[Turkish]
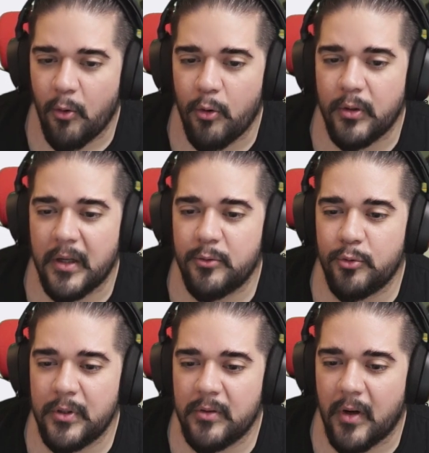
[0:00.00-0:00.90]
Olga
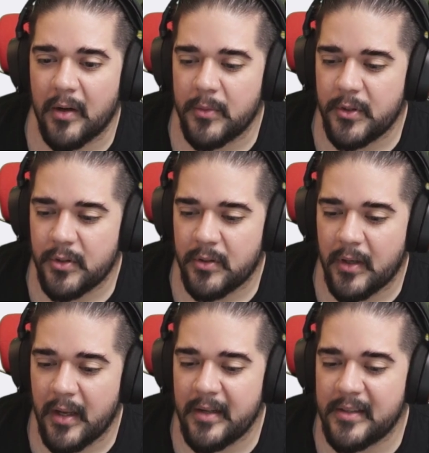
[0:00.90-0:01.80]
Druid varmış.
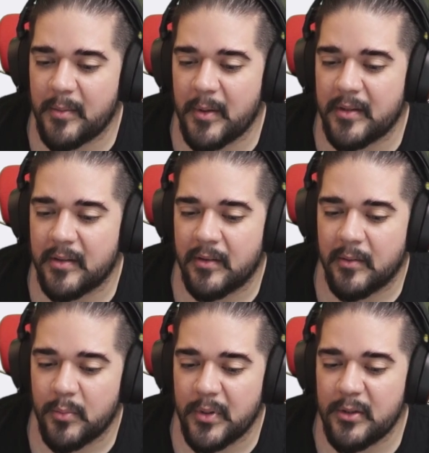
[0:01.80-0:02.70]
Elizabeth.
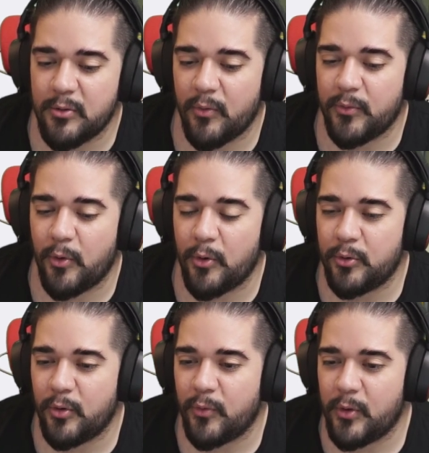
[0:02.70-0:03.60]
Priest of the
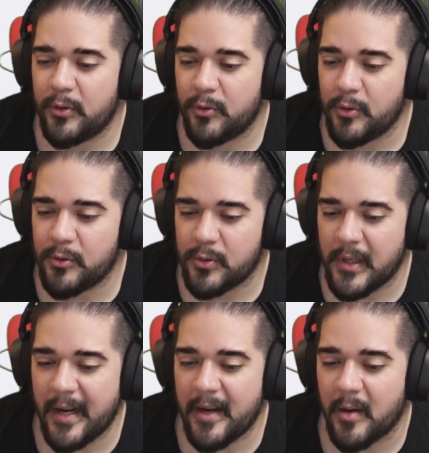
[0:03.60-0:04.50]
Horde of Olycross.
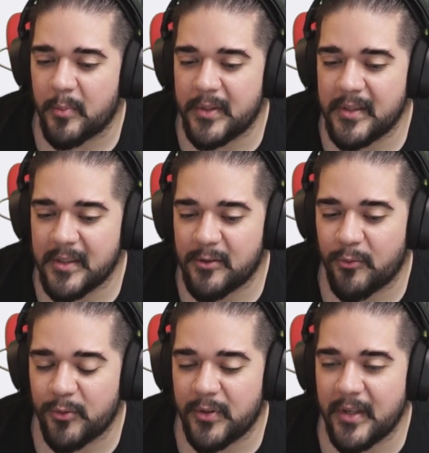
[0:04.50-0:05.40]
Selena.
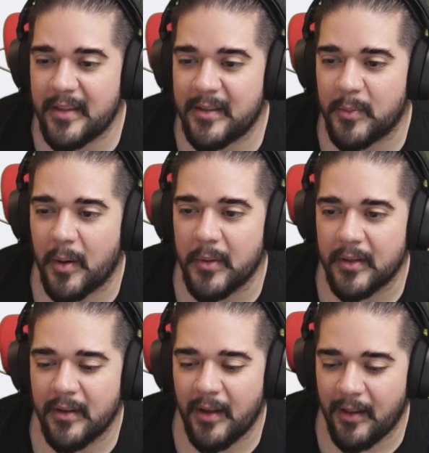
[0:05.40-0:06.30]
Princess of the Trade
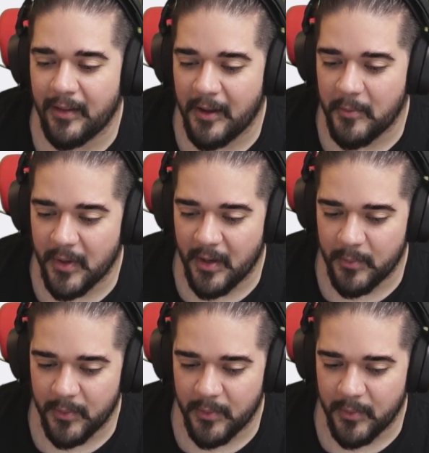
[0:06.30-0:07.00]
Republic. Allah'ım.